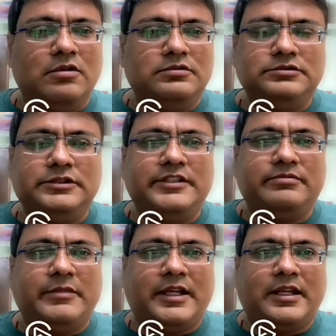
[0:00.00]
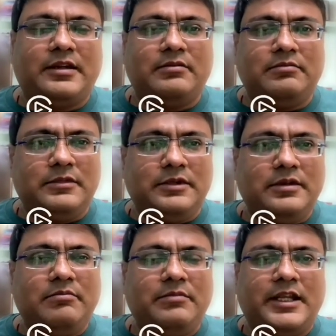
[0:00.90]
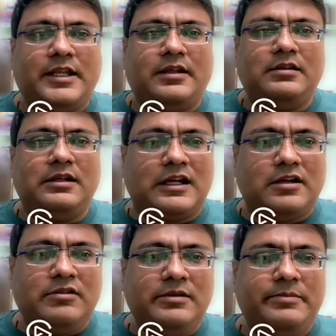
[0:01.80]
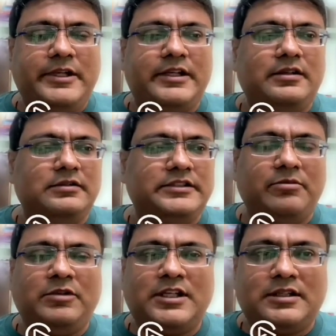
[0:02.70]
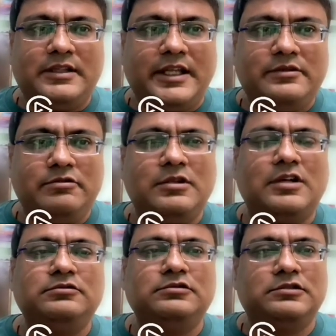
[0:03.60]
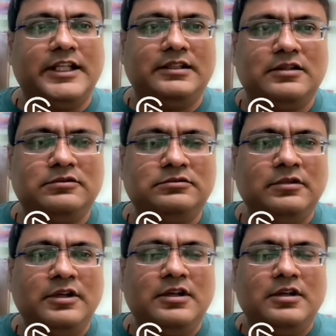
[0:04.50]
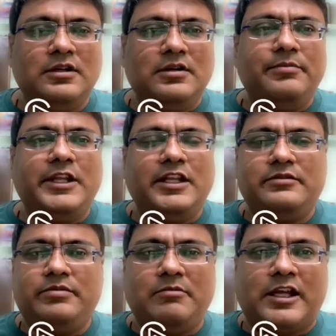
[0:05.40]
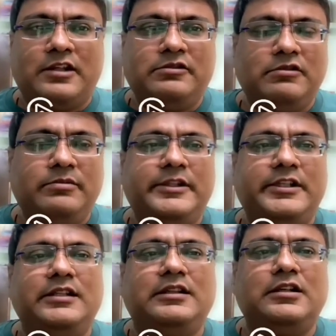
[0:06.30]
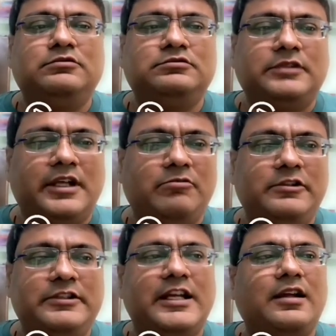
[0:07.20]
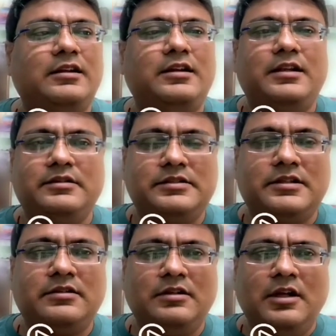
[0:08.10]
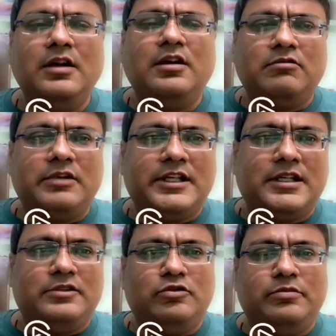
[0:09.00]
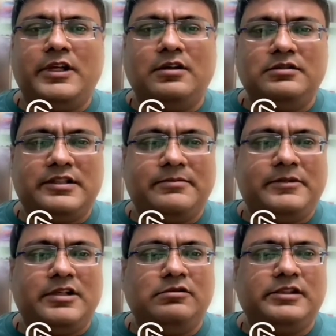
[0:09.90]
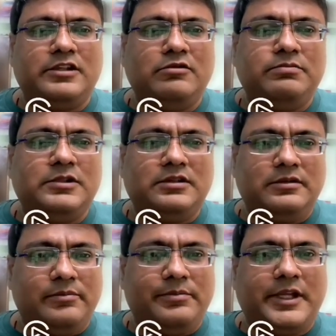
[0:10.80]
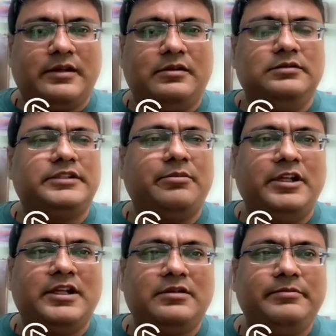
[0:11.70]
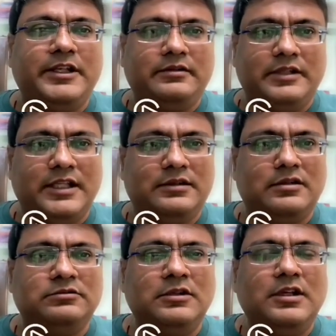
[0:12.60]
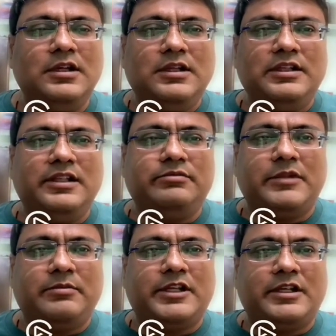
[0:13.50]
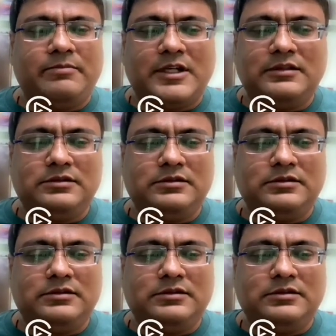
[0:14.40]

जिसमें मैं लारावेल पे सेमिनार दे चुका हूँ और देता हूँ पी एच पी माया स्कूल पर देता हूँ एम ए सी आर्किटेक्चर वगैरह जो भी कॉन्सेप्ट है उसके ऊपर मैं सेमिनार भी देता हूँ जिसमें मेरे पास